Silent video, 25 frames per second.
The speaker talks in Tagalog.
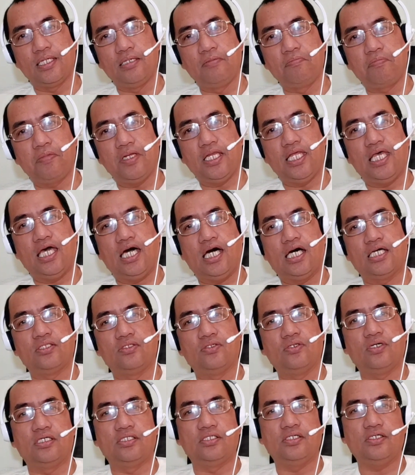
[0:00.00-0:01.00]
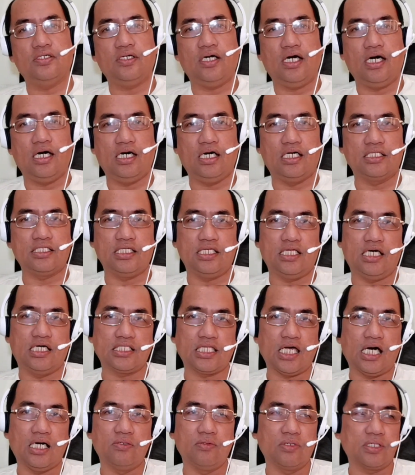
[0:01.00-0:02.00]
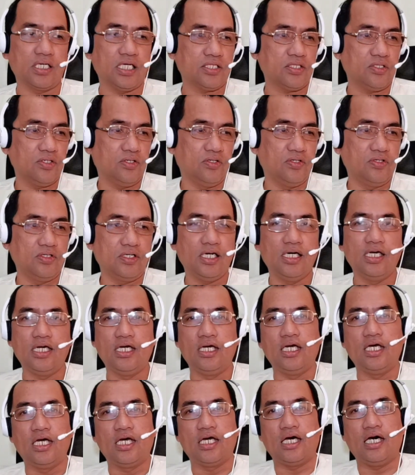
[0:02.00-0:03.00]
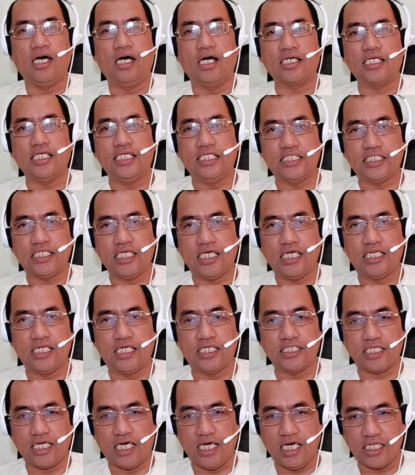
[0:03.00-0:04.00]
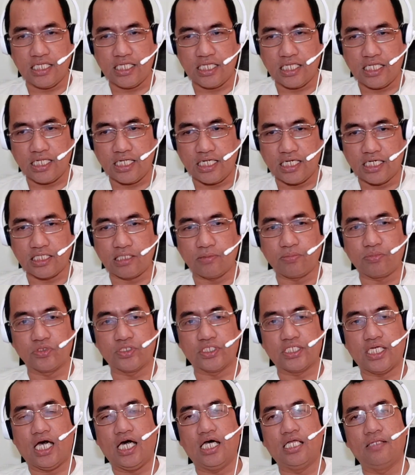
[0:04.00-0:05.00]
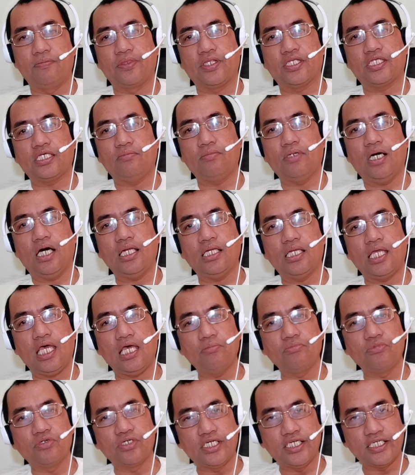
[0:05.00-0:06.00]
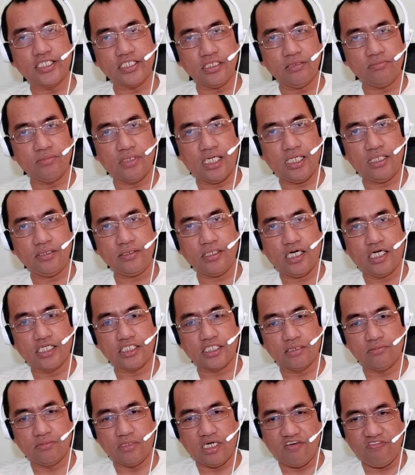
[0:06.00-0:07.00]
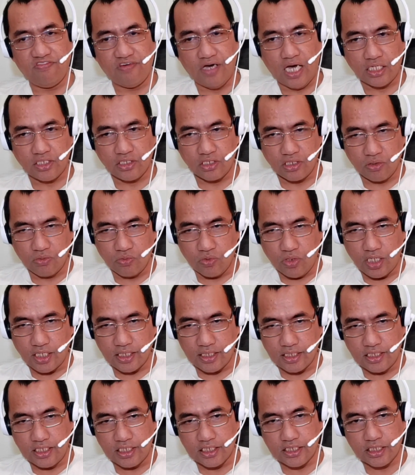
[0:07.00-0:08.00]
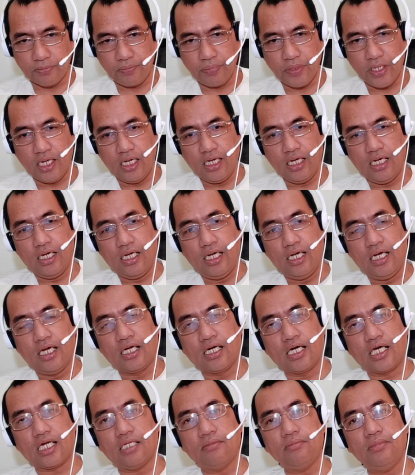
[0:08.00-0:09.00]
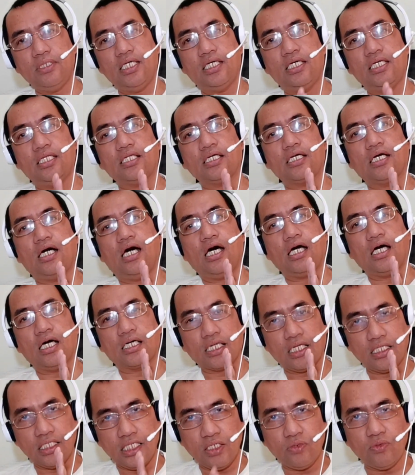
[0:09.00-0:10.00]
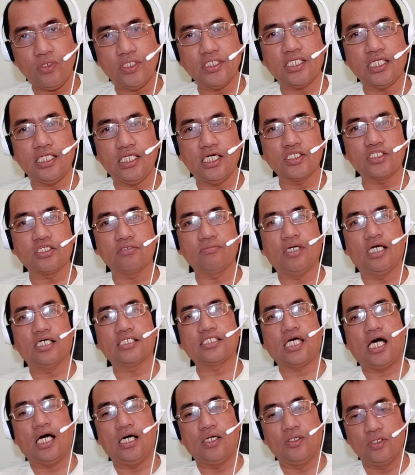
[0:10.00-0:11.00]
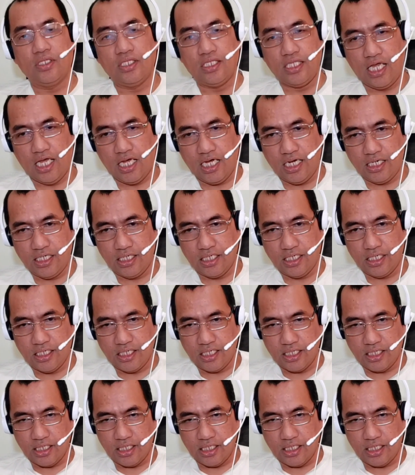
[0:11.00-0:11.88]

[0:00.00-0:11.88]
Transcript: empleyado. Ano? Uh, tinatawag itong uh, ah, kinsenas at katapusan. Sa mga laborers naman at sa mga factory workers, karamihan uh, karaniwan silang sumasahod ng